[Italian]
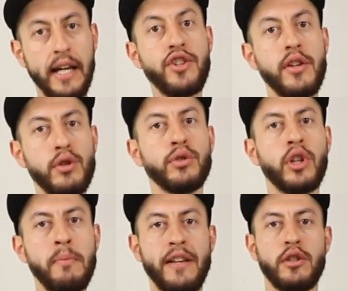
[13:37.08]
che ci sono
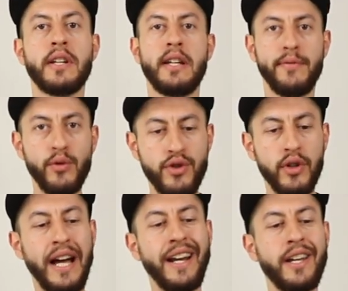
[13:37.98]
rimasto perché è
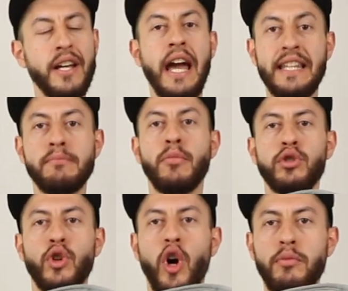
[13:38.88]
funzionale ed è
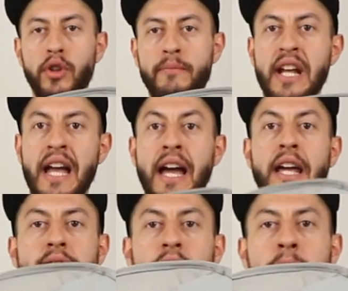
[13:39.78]
molto comodo.
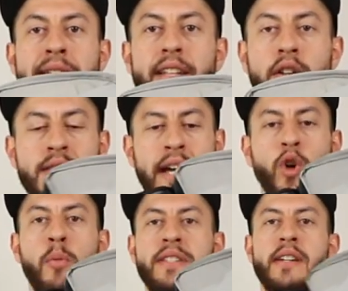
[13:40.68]
Internamente lo zaino
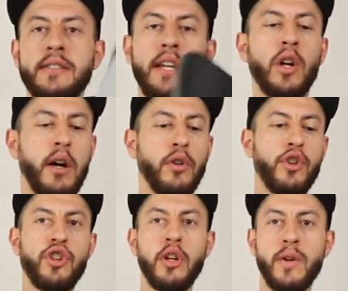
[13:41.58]
come si articola? Ve lo
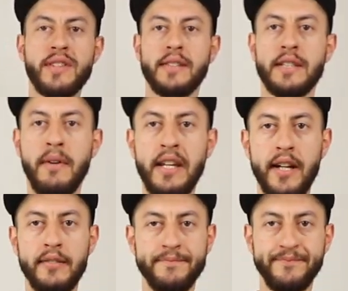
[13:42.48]
giro in quest'altra
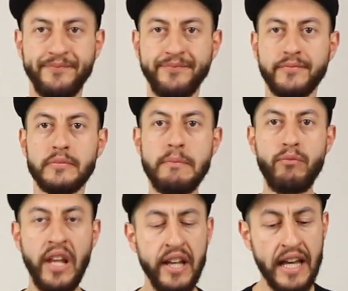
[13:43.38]
maniera
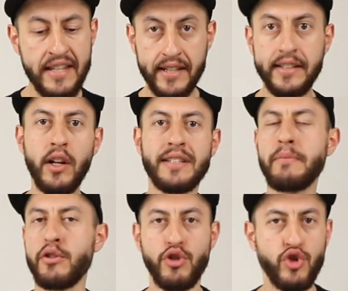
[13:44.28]
si articola
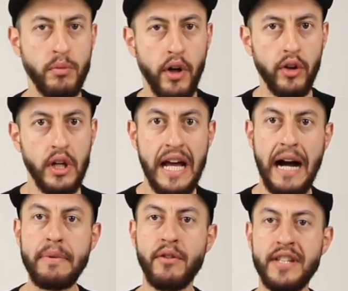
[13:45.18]
sempre allo stesso modo,
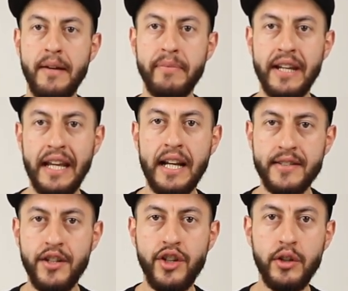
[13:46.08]
abbiamo sempre i
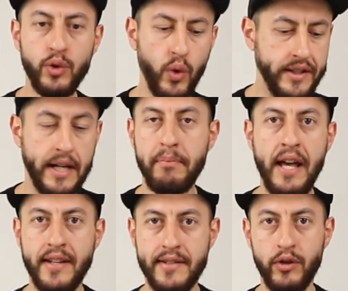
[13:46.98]
classici 2-3
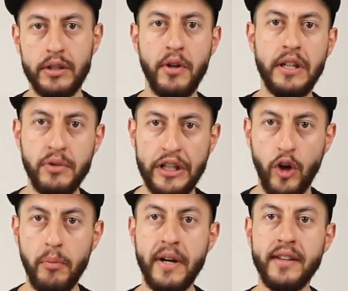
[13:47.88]
piani, a seconda poi del modello
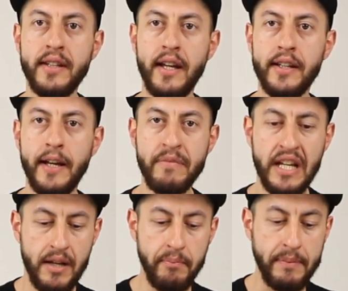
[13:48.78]
che prendete,
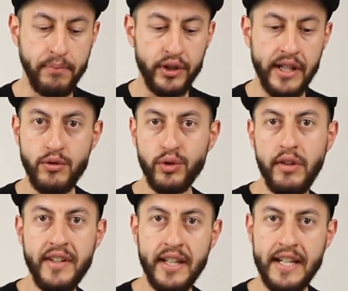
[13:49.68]
per poter
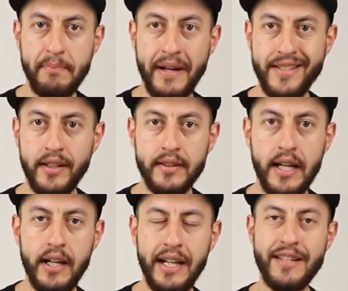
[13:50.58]
suddividere gli spazi
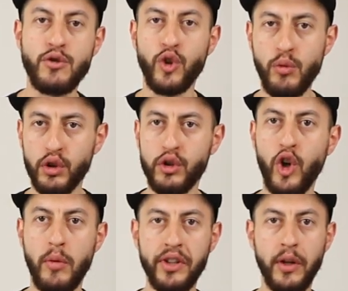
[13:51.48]
interni, che sono molto
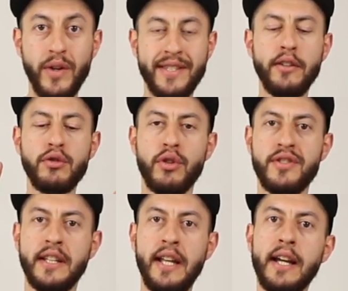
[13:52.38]
comodi. Quest'anno sono
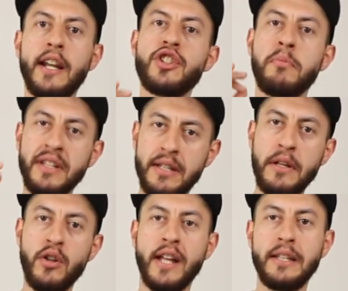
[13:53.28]
stati anche leggermente
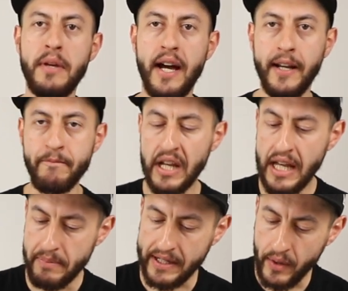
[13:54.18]
migliorati i piani,
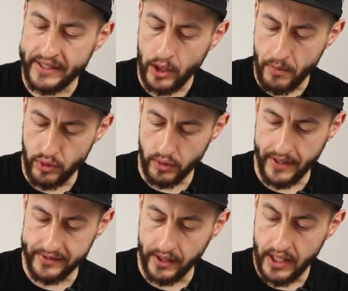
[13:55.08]
perché guardate come sono
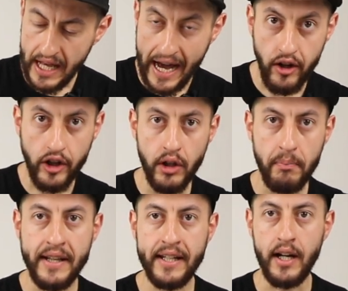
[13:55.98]
fatti. Allora, io in
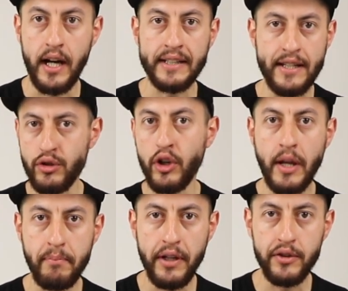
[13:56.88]
pratica adesso l'ho
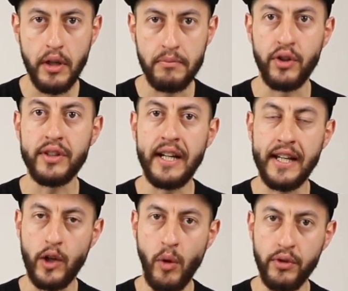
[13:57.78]
riempito in modo tale
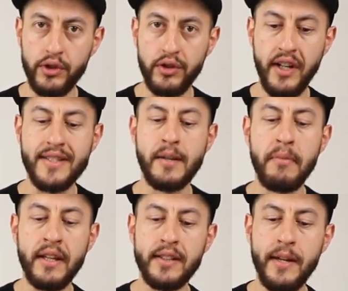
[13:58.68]
che, come ho detto
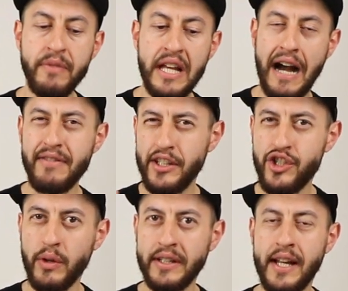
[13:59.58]
inizialmente, avete
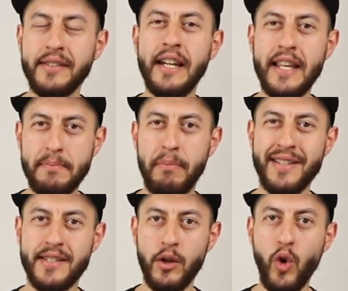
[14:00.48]
già un'idea degli
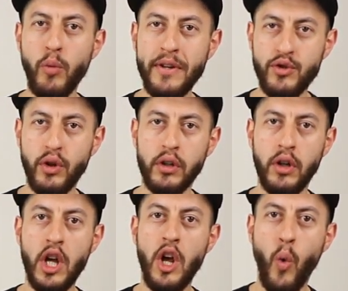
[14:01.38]
spazi come
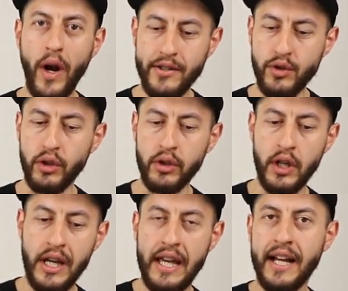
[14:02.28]
sono, quali
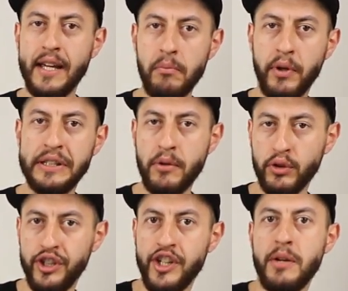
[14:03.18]
sono e anche un po' dei
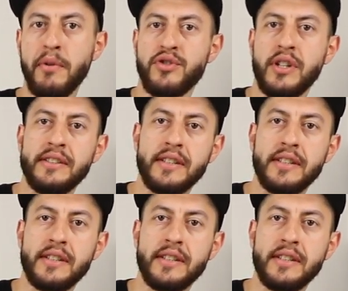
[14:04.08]
prodotti che ci possono